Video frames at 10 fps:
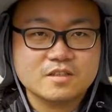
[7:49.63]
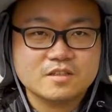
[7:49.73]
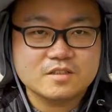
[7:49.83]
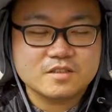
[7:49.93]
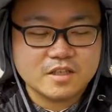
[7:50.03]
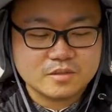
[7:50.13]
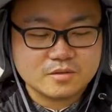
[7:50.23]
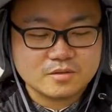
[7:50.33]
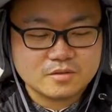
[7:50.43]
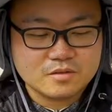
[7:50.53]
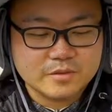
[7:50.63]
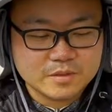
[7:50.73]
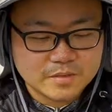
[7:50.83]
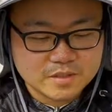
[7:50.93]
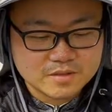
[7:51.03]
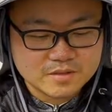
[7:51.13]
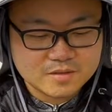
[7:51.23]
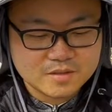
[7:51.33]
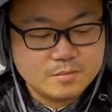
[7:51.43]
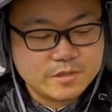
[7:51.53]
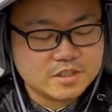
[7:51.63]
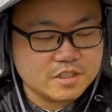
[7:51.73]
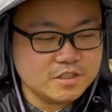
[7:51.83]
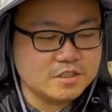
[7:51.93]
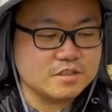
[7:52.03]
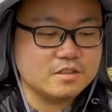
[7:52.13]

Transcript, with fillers: いきたいと思いますまたいい